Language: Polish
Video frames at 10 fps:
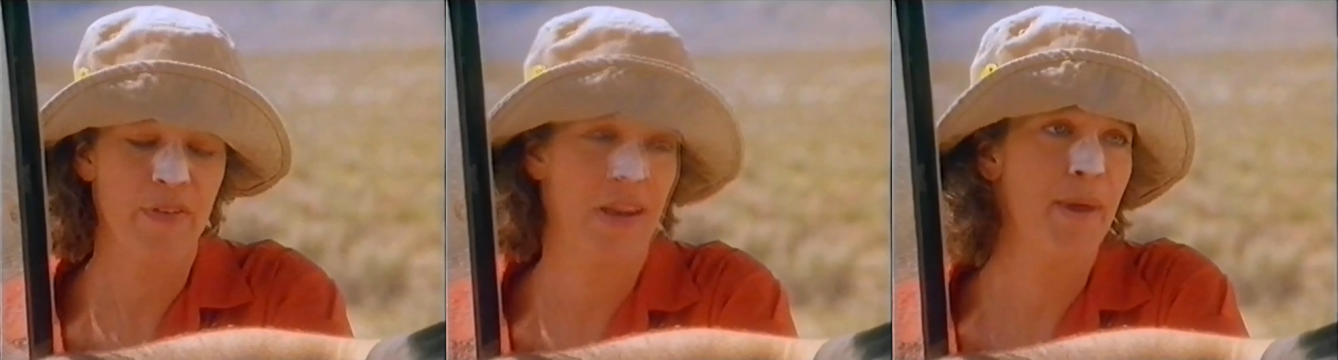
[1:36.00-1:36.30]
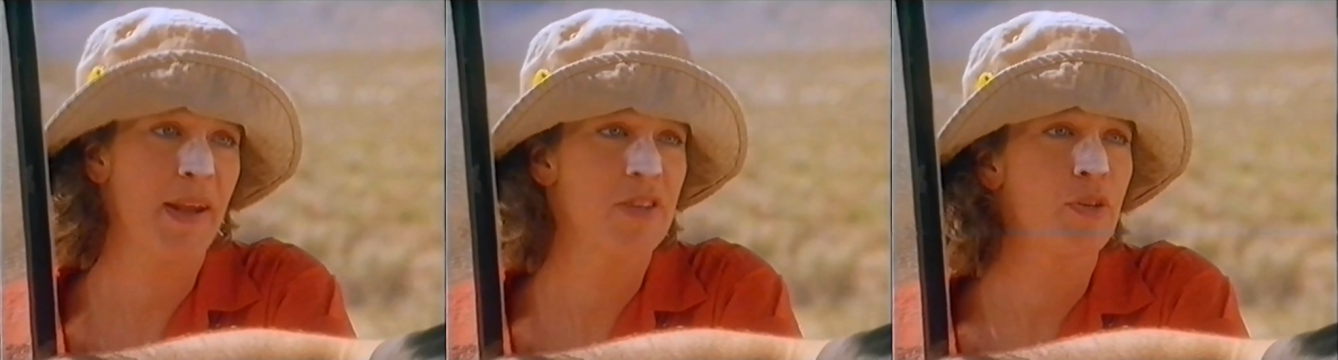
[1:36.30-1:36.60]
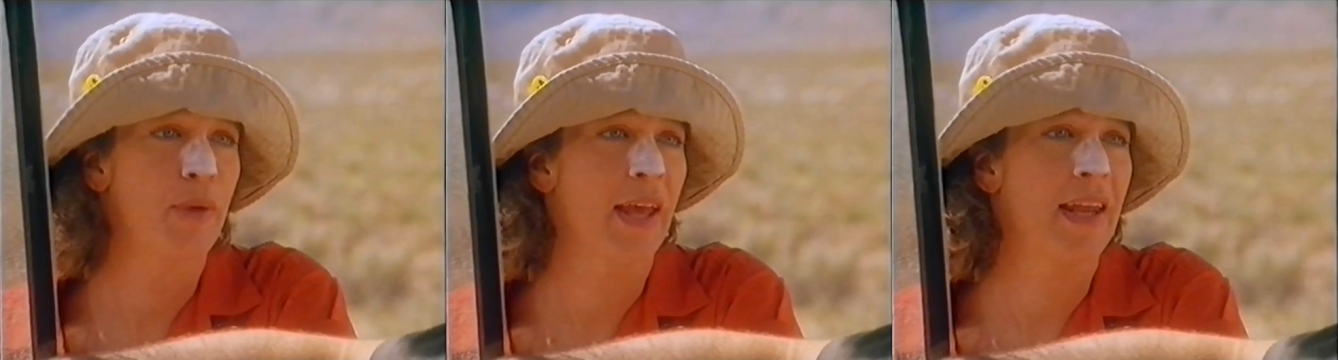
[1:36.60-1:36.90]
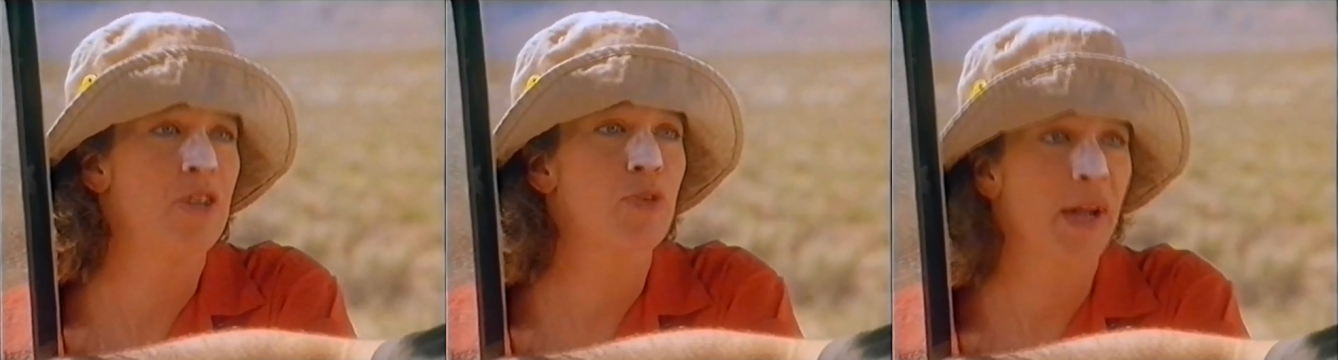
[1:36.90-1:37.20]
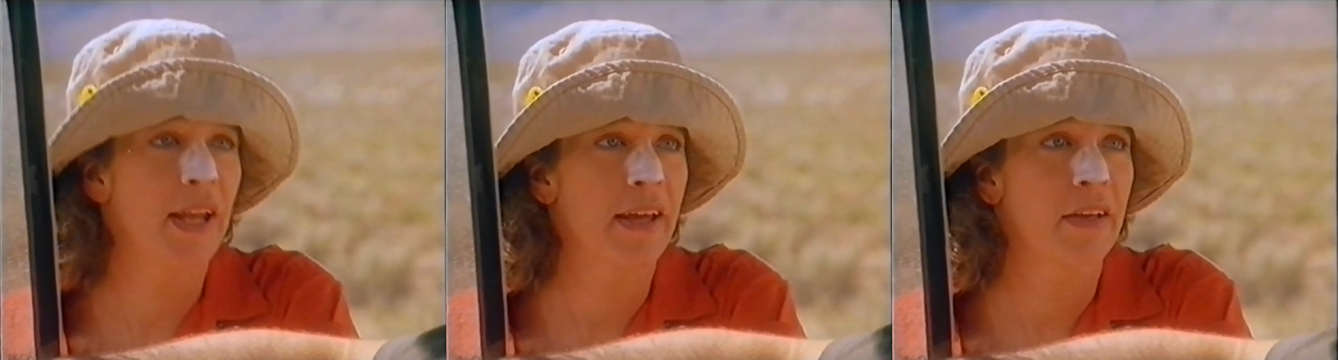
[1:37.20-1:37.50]
odwierty albo wybuchy,
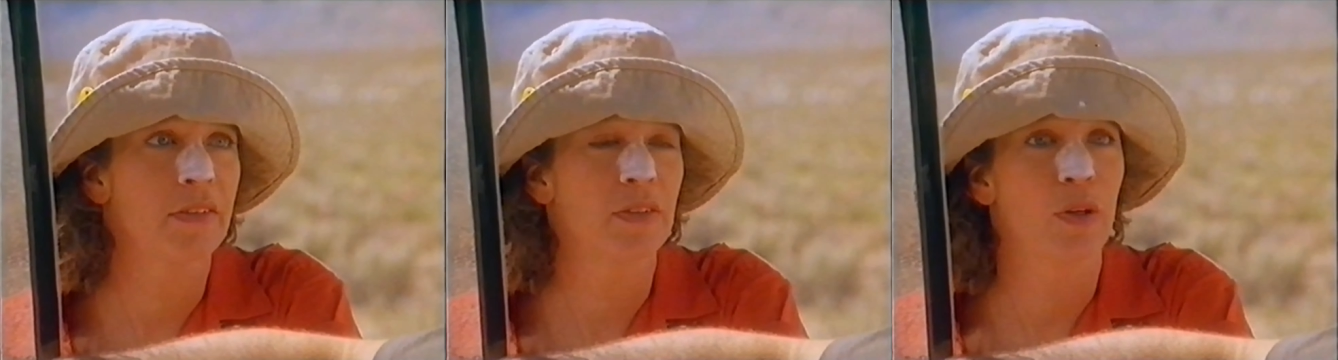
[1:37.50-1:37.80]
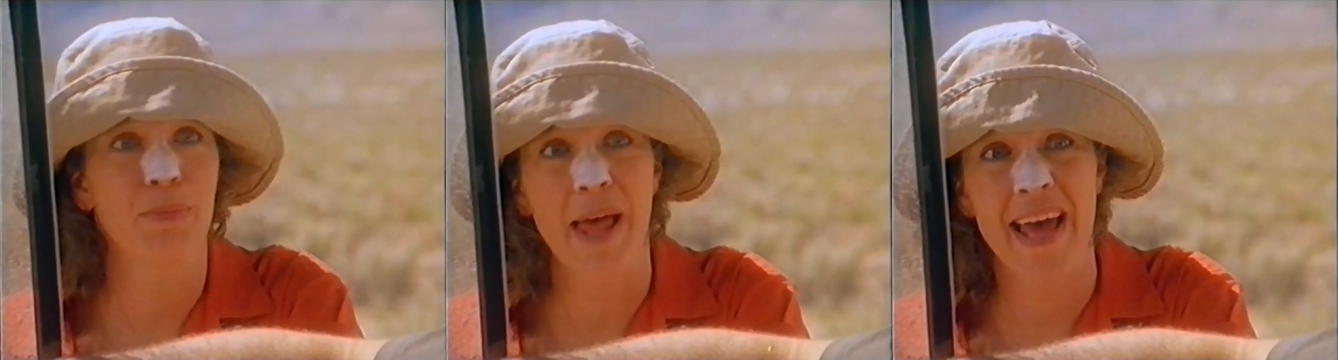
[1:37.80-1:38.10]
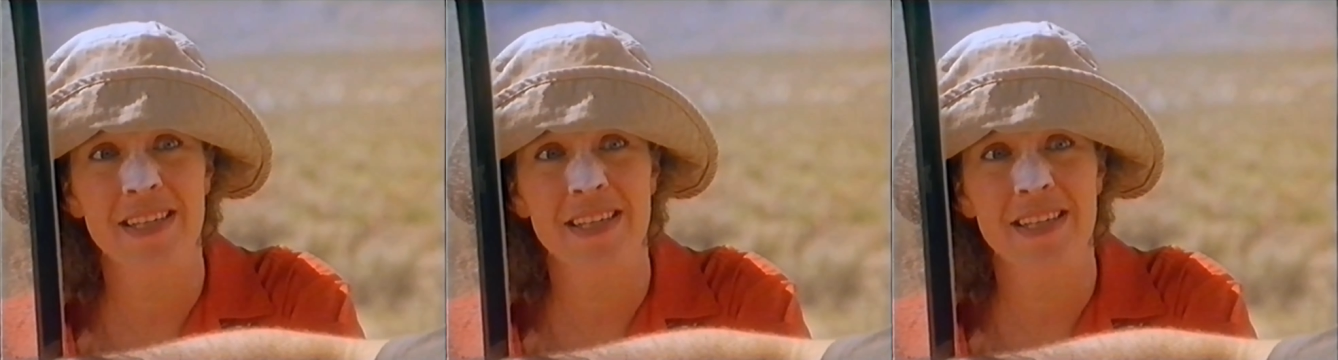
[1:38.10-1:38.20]
coś w tym rodzaju?